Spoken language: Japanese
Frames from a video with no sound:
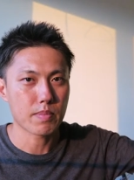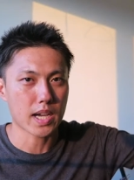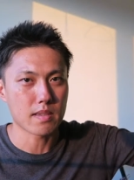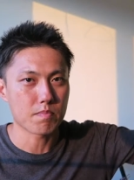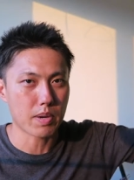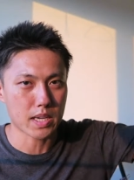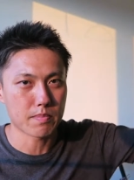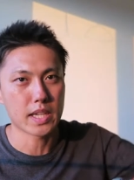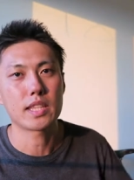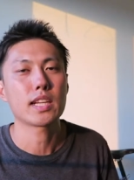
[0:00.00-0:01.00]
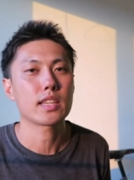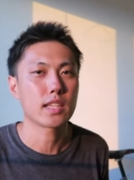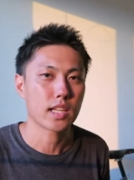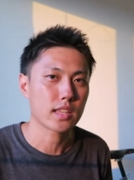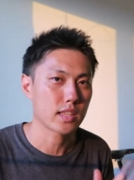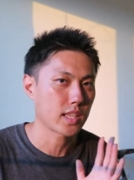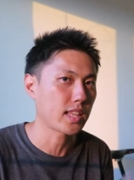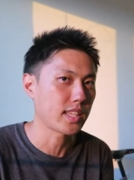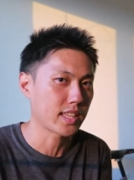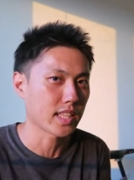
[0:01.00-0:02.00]
倍倍倍ってなってな
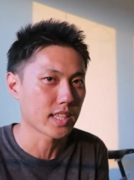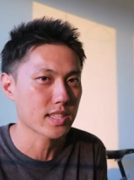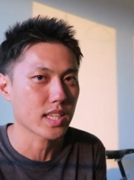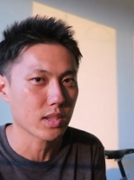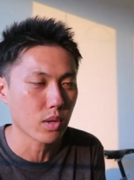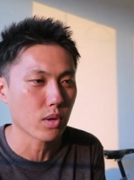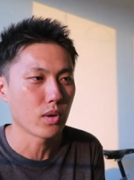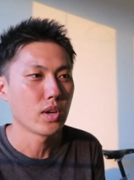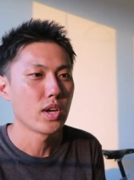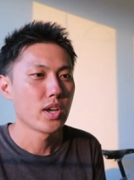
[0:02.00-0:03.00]
なってったんですけど